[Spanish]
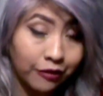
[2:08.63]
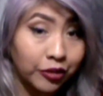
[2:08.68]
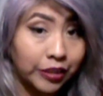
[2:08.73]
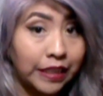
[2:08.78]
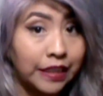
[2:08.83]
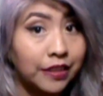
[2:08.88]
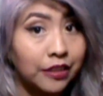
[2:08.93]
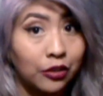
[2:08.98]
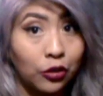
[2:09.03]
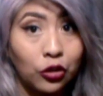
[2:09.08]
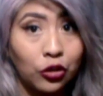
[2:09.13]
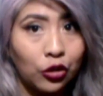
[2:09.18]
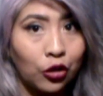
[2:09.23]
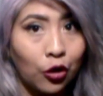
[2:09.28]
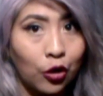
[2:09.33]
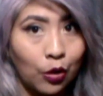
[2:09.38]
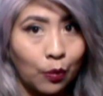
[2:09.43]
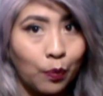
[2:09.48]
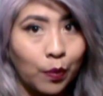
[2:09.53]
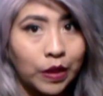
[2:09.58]
O sea, esto no
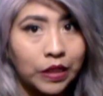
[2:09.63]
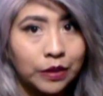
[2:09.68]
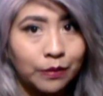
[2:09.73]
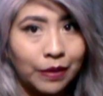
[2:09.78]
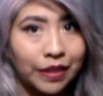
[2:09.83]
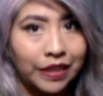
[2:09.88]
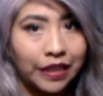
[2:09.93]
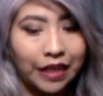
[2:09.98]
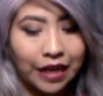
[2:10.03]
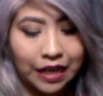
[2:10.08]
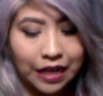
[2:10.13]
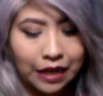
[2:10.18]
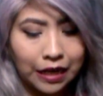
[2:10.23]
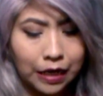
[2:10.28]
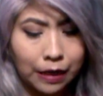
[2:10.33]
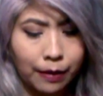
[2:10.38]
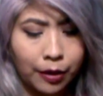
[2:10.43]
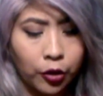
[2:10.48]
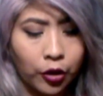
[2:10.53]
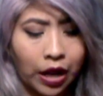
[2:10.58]
lo puedes meter a la
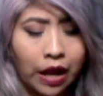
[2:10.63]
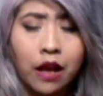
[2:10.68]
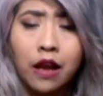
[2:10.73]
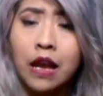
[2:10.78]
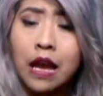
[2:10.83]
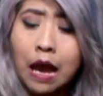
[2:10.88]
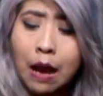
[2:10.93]
lavadora.